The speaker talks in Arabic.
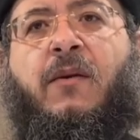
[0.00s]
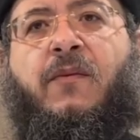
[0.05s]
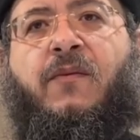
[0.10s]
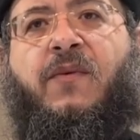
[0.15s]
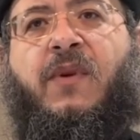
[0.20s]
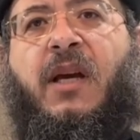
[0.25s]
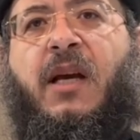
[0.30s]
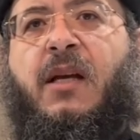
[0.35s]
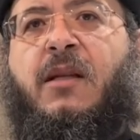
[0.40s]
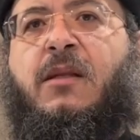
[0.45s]

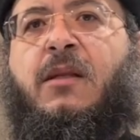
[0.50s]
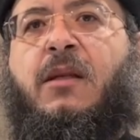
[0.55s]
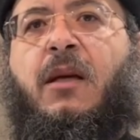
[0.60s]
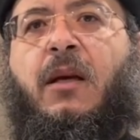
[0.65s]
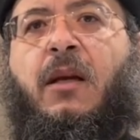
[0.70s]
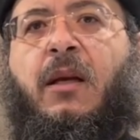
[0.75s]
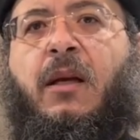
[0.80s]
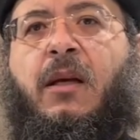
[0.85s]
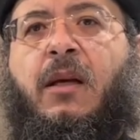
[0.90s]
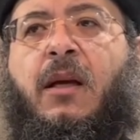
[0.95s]
في
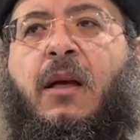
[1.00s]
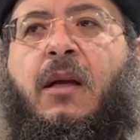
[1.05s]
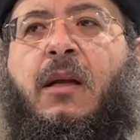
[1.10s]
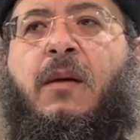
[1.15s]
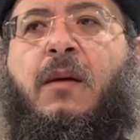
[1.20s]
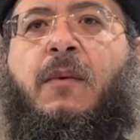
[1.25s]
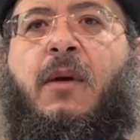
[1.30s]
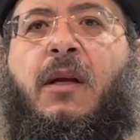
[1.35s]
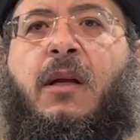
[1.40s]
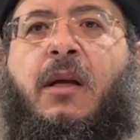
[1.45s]
آسيا اللي
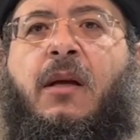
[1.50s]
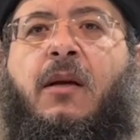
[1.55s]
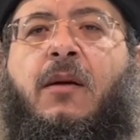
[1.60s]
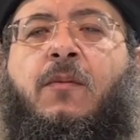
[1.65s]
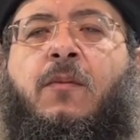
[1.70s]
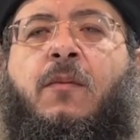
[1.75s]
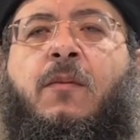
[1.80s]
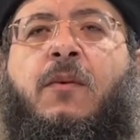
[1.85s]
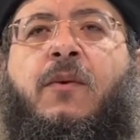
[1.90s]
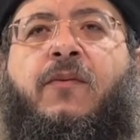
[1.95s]
اتكلم
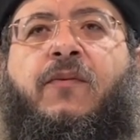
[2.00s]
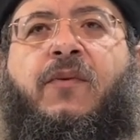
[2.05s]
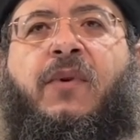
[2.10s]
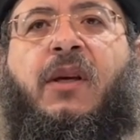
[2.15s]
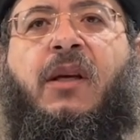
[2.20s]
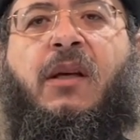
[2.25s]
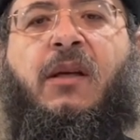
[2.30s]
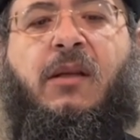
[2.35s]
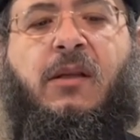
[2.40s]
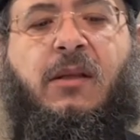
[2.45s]
عليهم
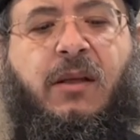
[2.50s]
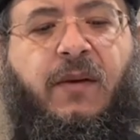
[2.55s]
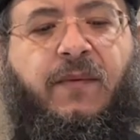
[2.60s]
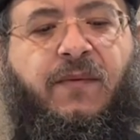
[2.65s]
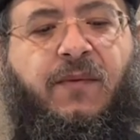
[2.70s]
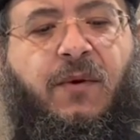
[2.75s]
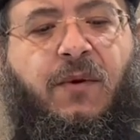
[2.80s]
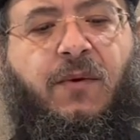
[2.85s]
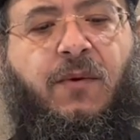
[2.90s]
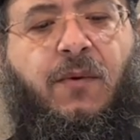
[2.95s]
في
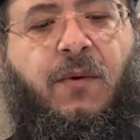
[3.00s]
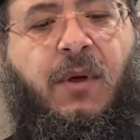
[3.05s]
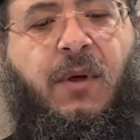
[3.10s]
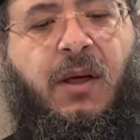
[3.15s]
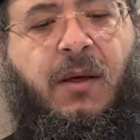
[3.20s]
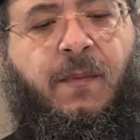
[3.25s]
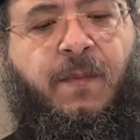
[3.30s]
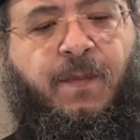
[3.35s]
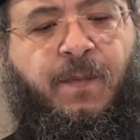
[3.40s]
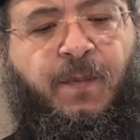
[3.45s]
سفر
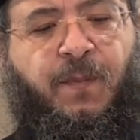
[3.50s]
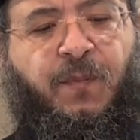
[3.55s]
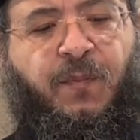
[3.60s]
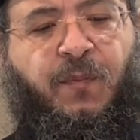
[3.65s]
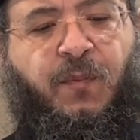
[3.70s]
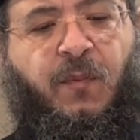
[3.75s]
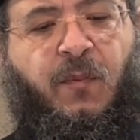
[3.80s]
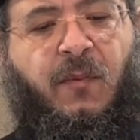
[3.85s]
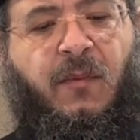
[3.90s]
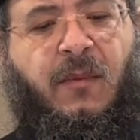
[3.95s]
الرؤيا
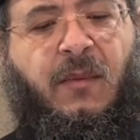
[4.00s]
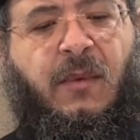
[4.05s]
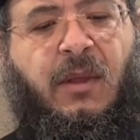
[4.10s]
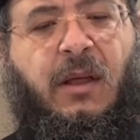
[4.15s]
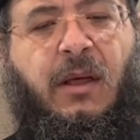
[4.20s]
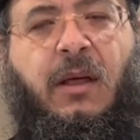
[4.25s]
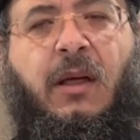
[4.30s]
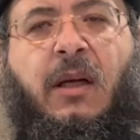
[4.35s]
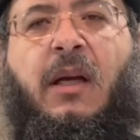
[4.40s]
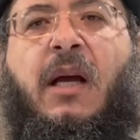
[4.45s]

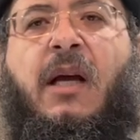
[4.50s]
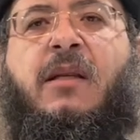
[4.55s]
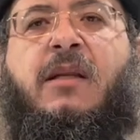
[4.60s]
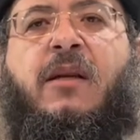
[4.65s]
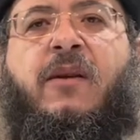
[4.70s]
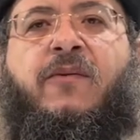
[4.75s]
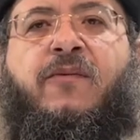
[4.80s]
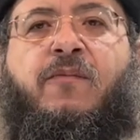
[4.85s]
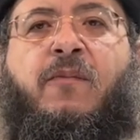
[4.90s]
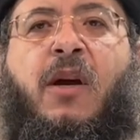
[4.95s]

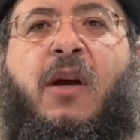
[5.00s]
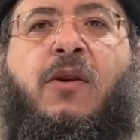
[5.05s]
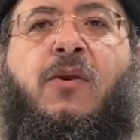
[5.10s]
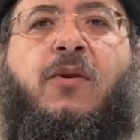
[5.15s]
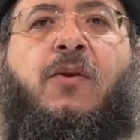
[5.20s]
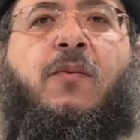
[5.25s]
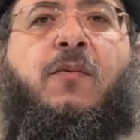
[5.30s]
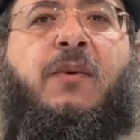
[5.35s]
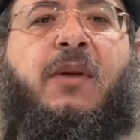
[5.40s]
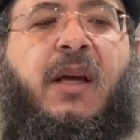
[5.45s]
للأسف مع
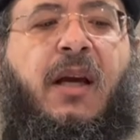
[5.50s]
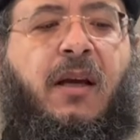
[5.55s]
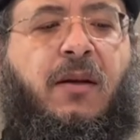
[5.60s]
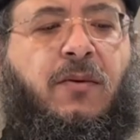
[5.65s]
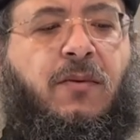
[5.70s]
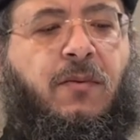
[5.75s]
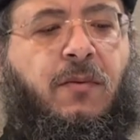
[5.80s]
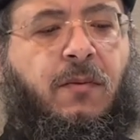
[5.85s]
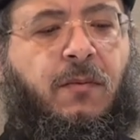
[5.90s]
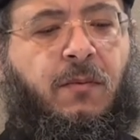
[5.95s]
إنهم
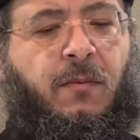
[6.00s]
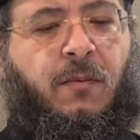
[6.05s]
كانوا